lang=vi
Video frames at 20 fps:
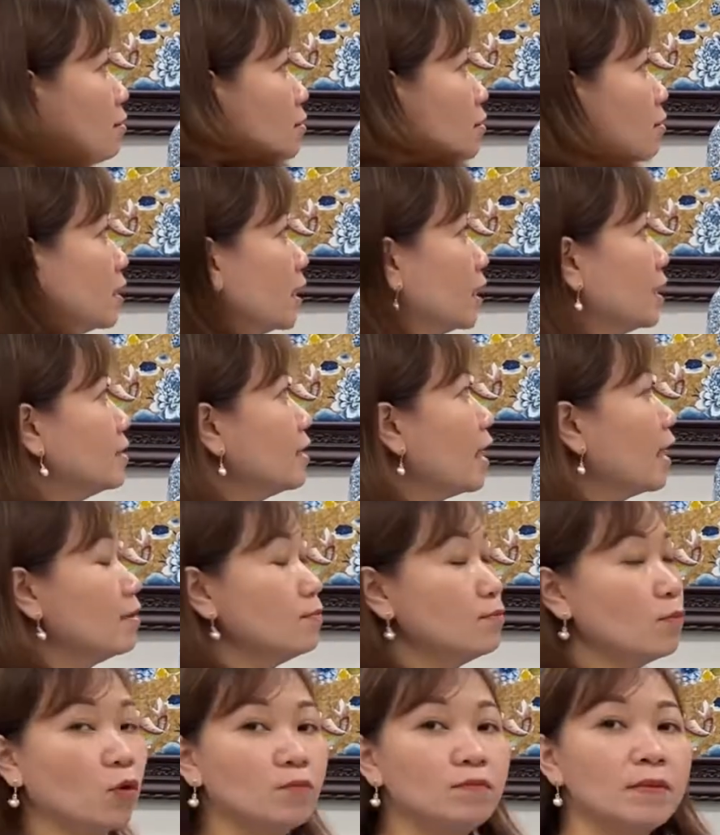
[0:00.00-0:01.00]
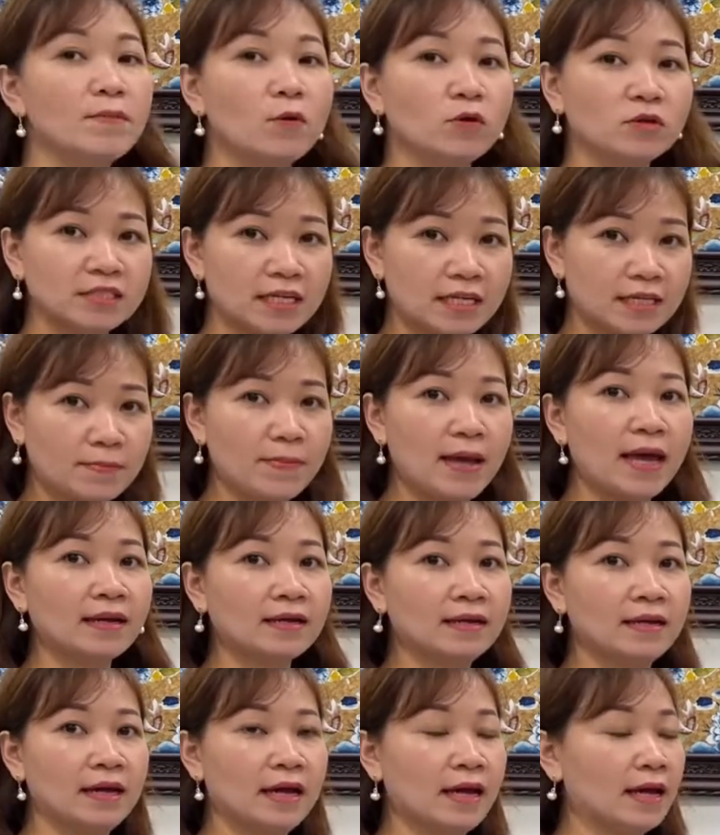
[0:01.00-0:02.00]
đường kính thân 41 cm
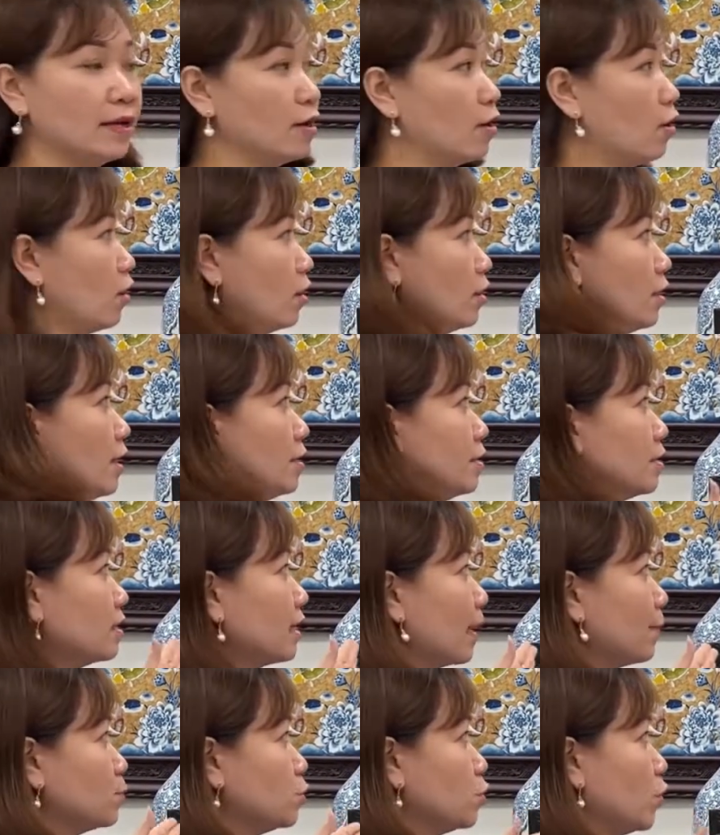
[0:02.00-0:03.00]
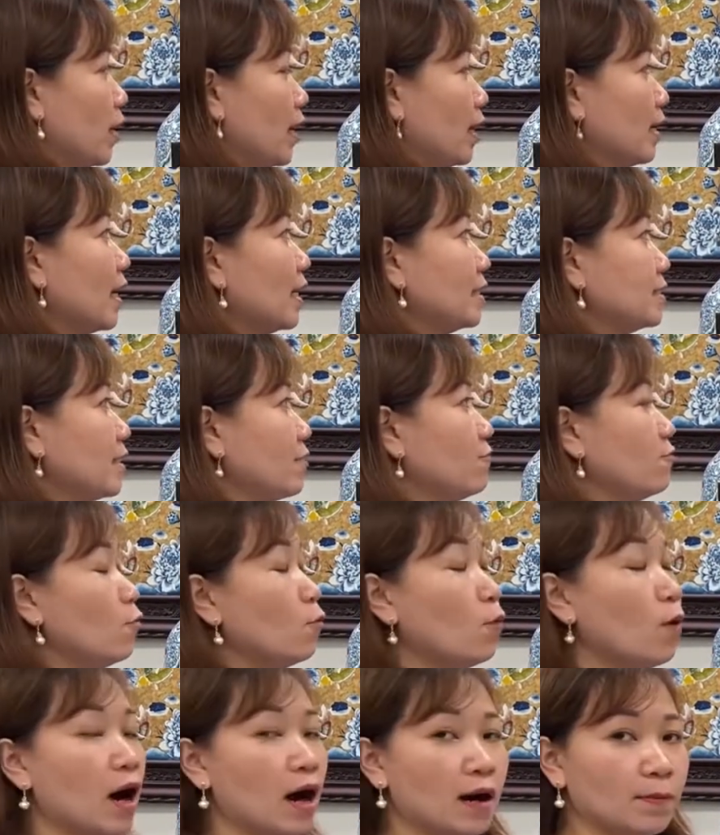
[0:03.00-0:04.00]
đó những cặp chóe này sẽ
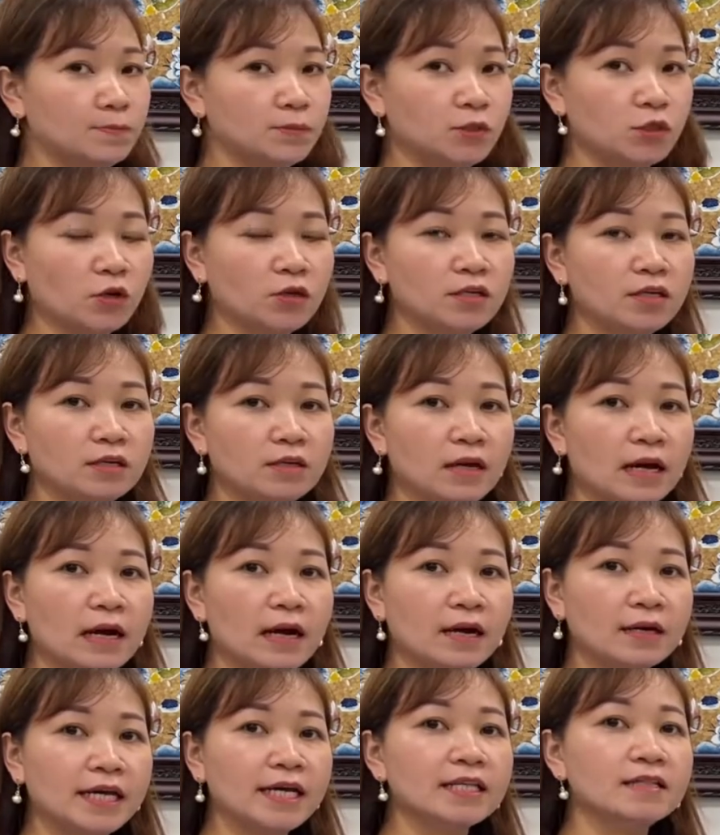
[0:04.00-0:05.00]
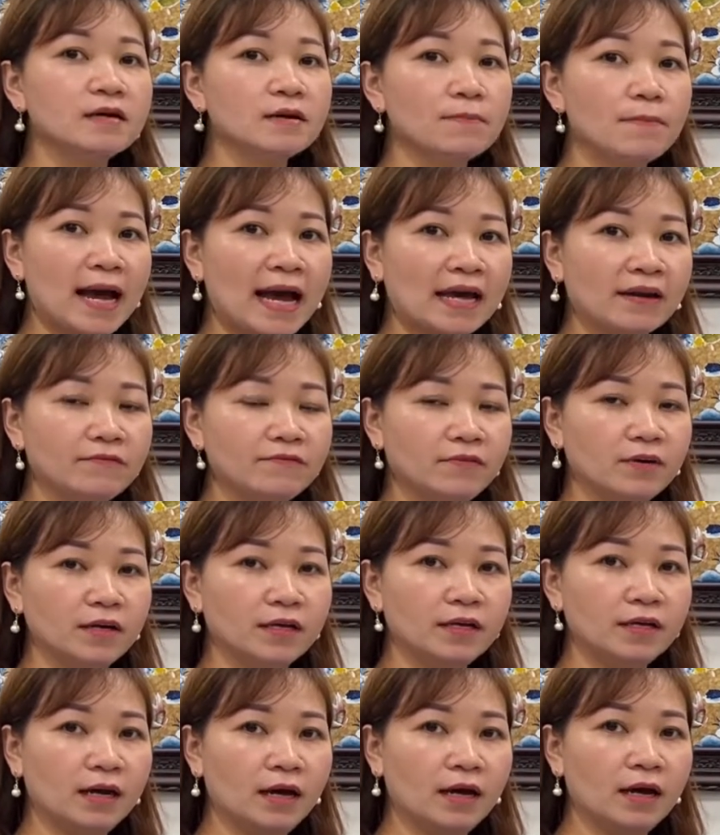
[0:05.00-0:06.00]
phù hợp cho những uh, kích thước ban
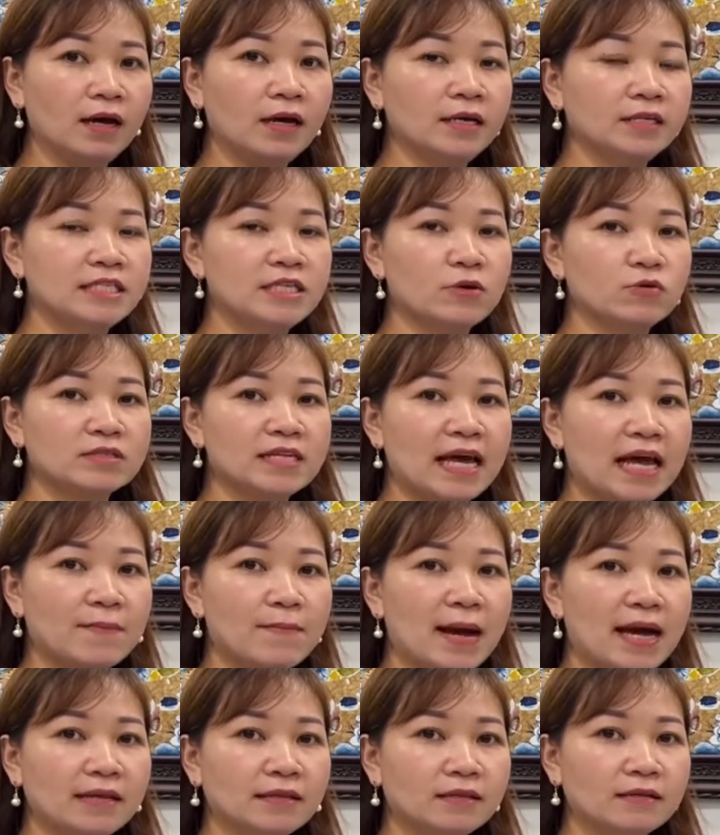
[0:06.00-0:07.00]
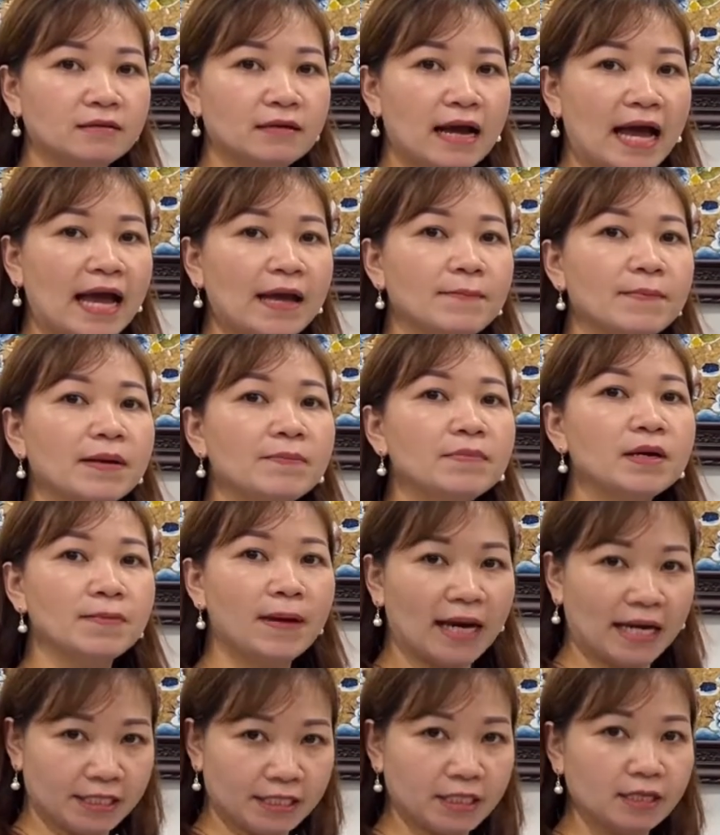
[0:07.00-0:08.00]
với uh, chiều dài ban từ
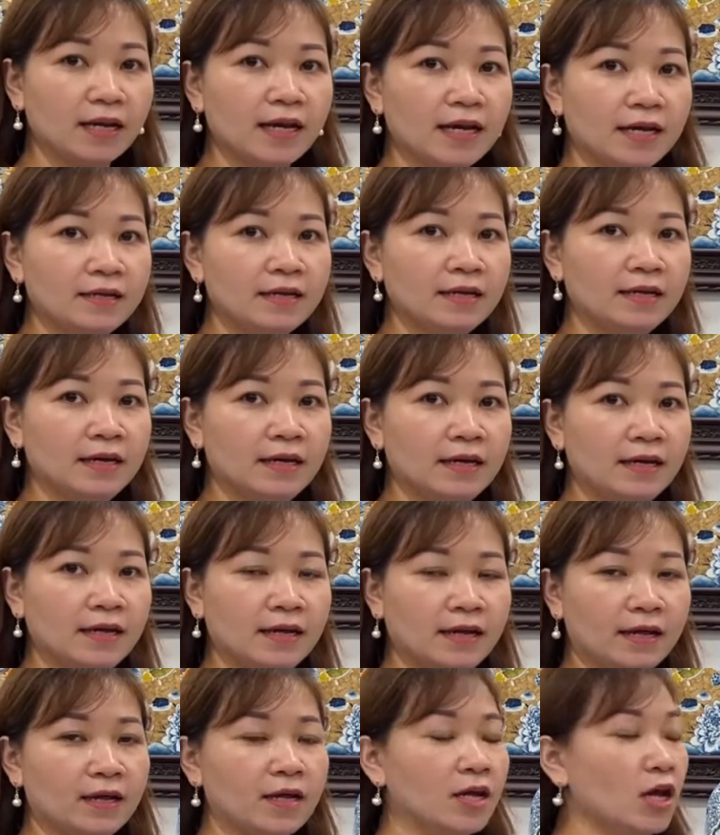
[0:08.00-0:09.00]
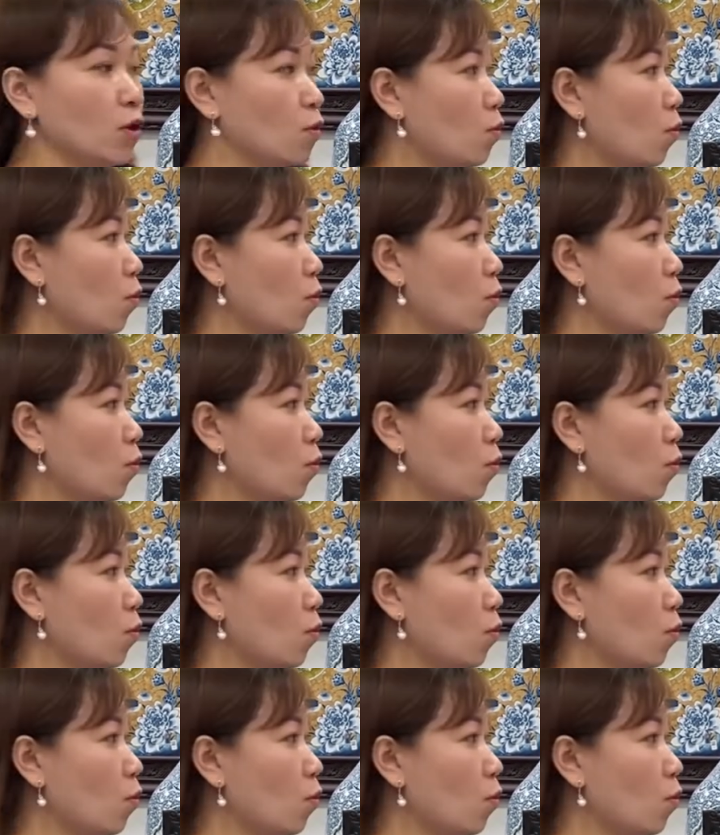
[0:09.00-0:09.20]
2m17 trở lên Đấy.